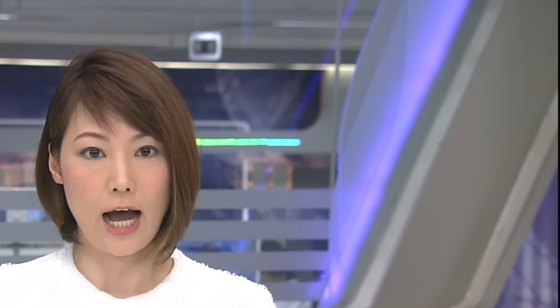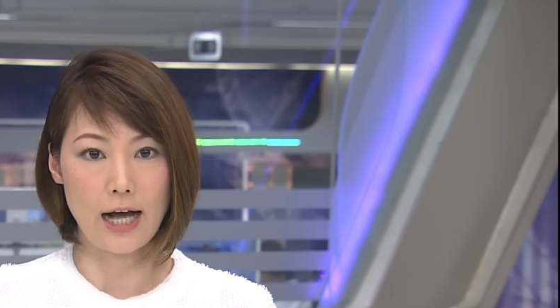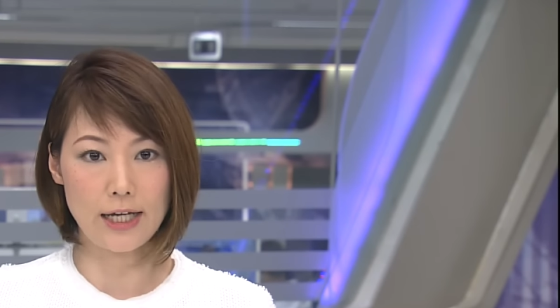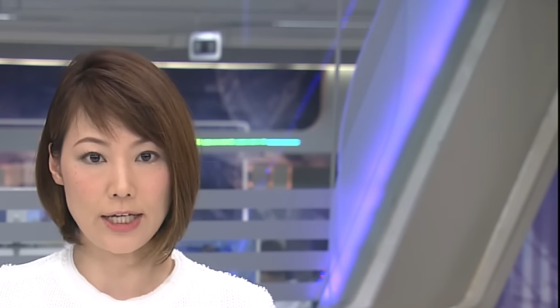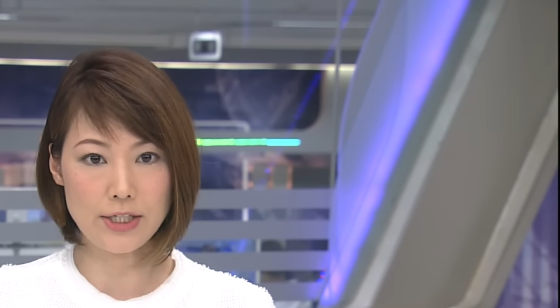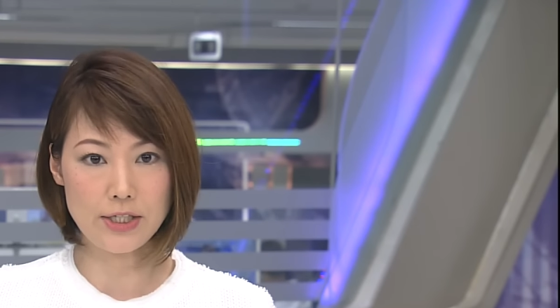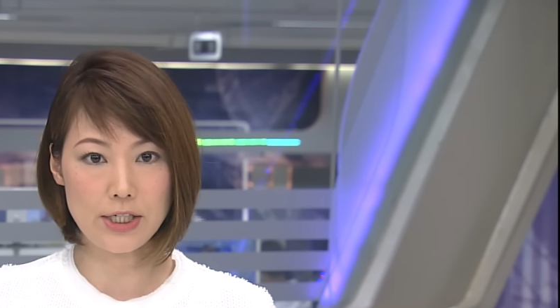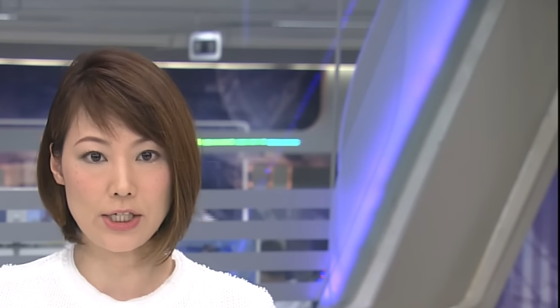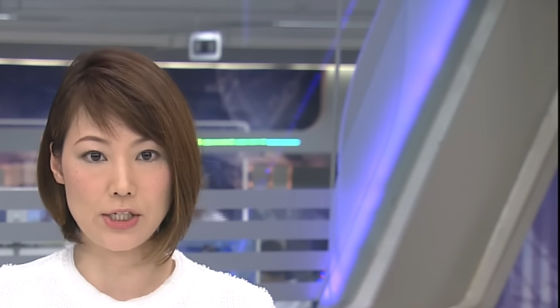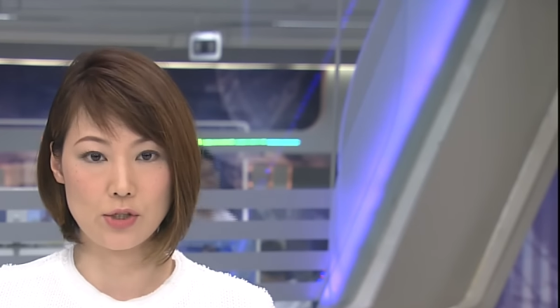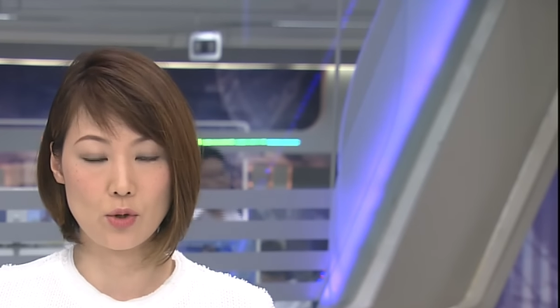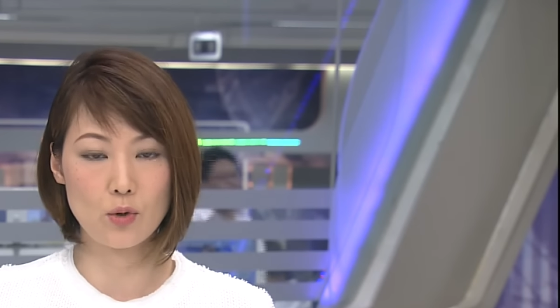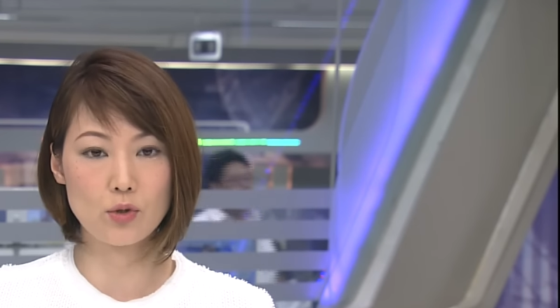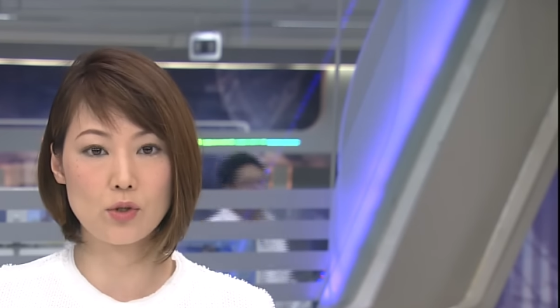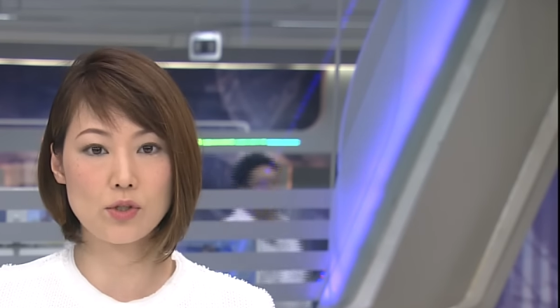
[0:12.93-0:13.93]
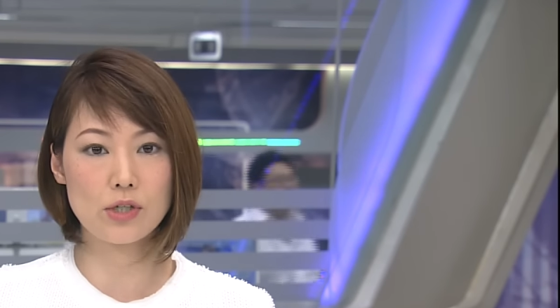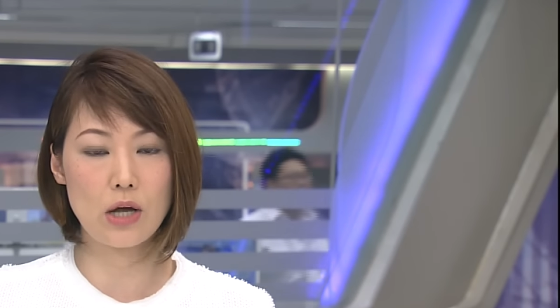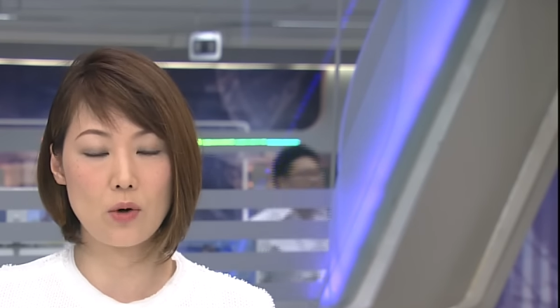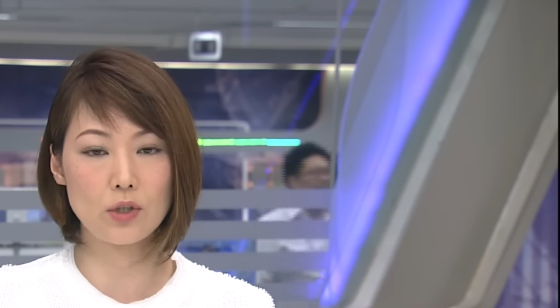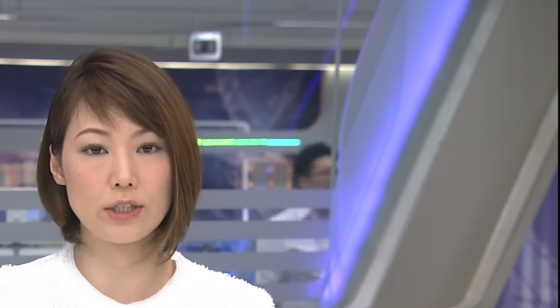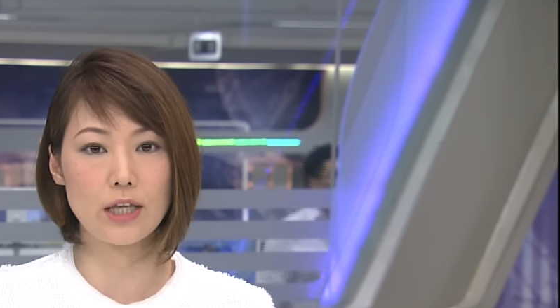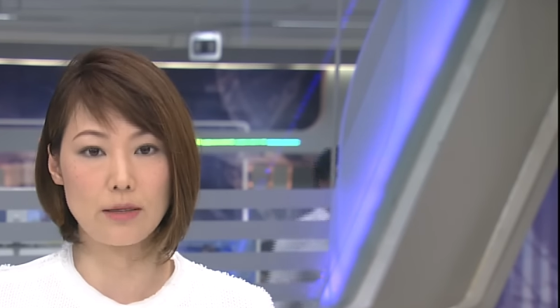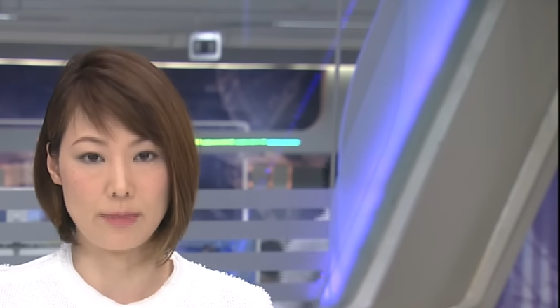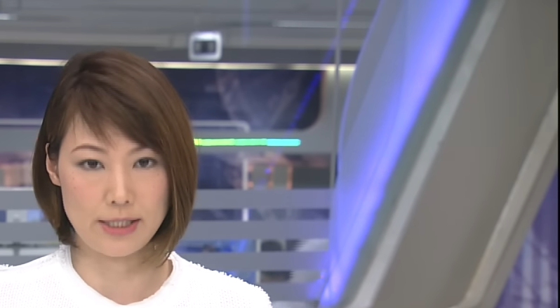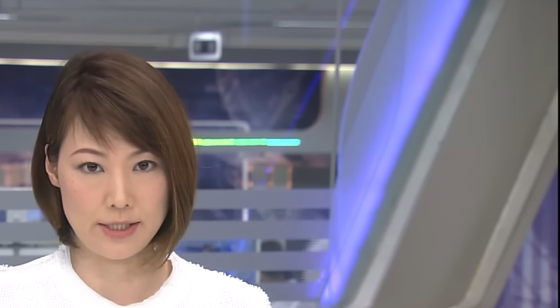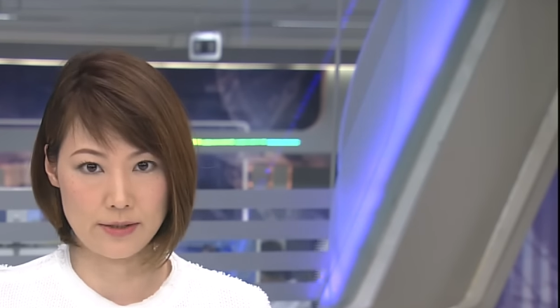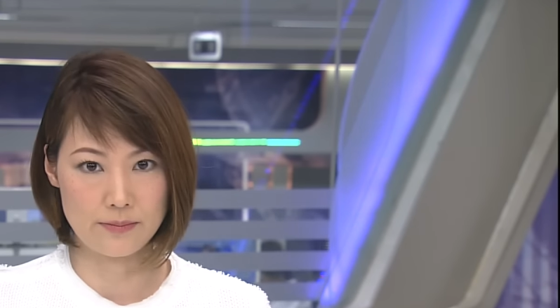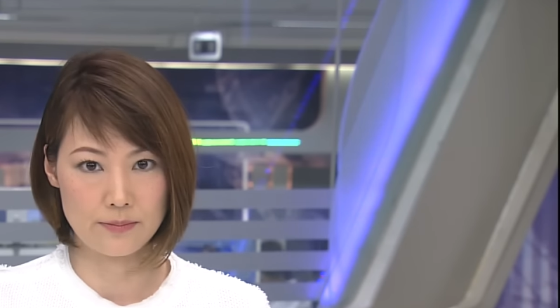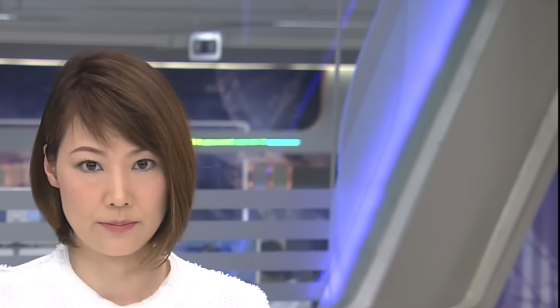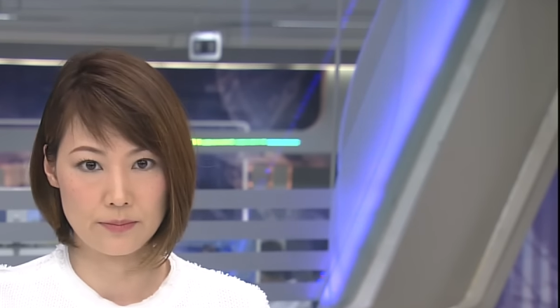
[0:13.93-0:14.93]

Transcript: 激しい衝突が起きています。